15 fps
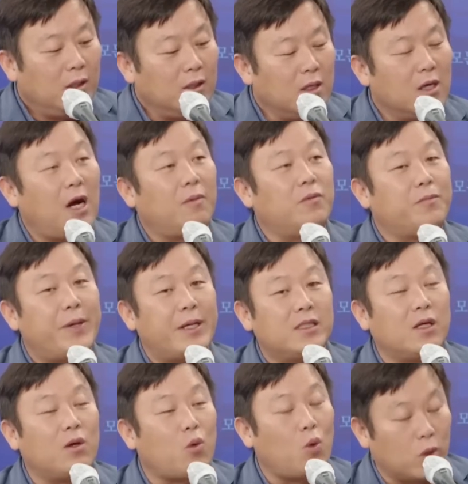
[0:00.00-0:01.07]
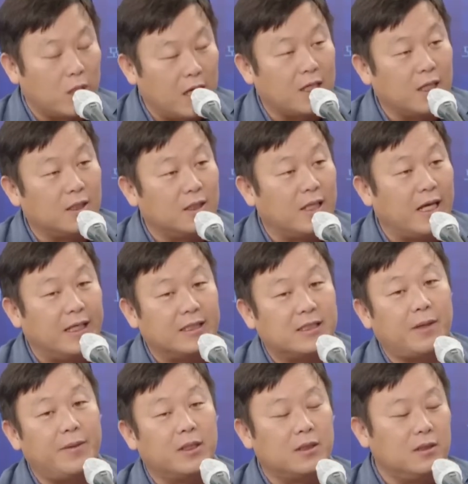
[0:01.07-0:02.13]
여가부 폐지가 공약이었는데
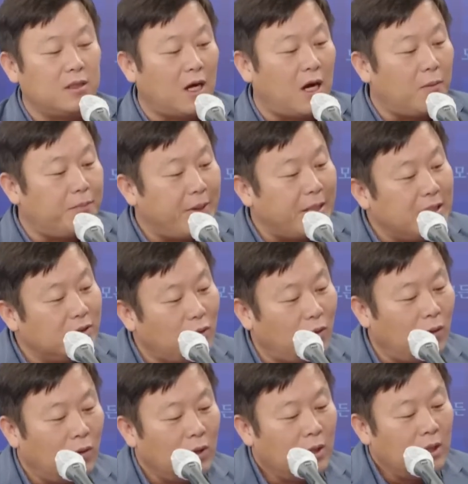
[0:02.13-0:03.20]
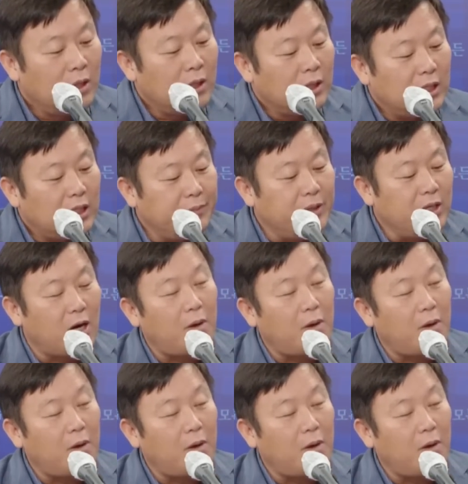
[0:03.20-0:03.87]
이참에 그 여가부 폐지도 힘이 음.